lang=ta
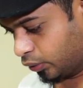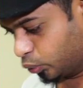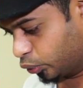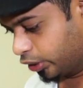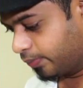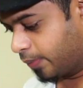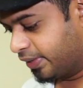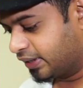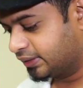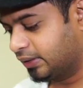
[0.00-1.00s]
யூடியூப்
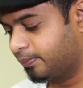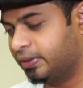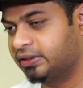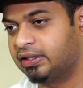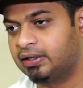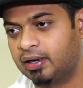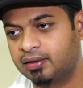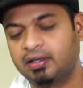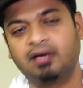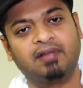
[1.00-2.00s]
அப்படிங்கிற தளம் பார்த்திங்கன்னா
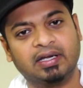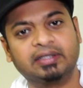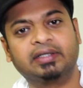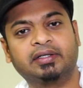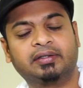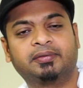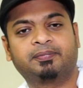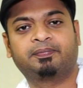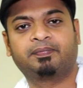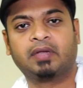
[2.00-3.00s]
நாளுக்கு நாள் வளர்ந்துக்கிட்டே இருக்குது
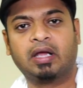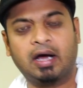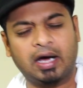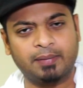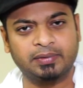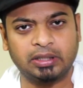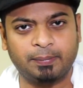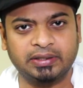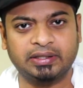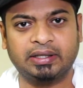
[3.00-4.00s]
ஆரம்பத்தில்
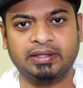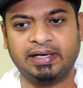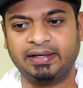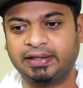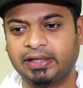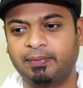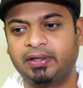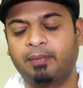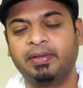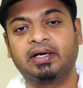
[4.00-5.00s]
பார்த்தீங்கன்னா அந்த
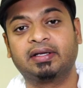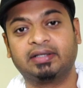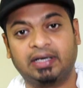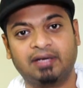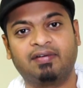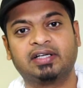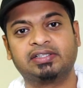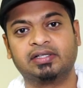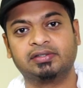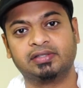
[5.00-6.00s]
என்டர்டைன்மெண்ட் அப்படிங்கிறது நல்ல
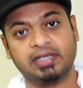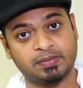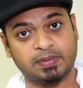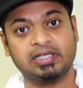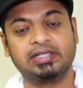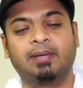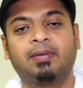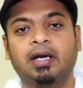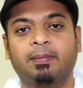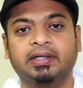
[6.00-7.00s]
வளர்ச்சி அடைஞ்சது எஸ்பெஷலி
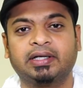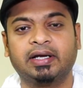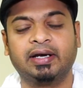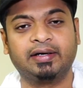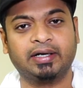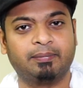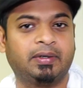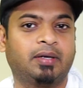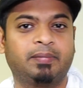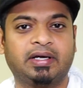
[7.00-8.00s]
தமிழில் பார்த்தீங்கன்னா
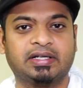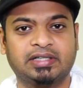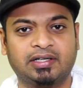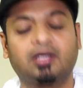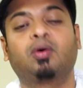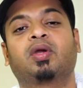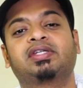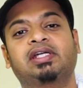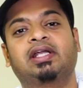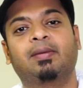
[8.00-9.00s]
என்டர்டைன்மெண்ட் அப்படிங்கிற சேனலுக்கு
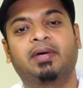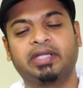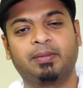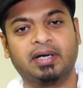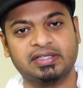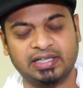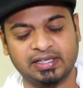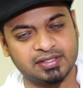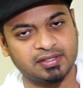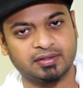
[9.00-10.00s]
குறைச்சலே இல்லாமல் அதிகமான
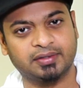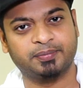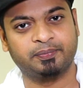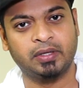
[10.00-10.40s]
சேனல்ஸ் இருந்தது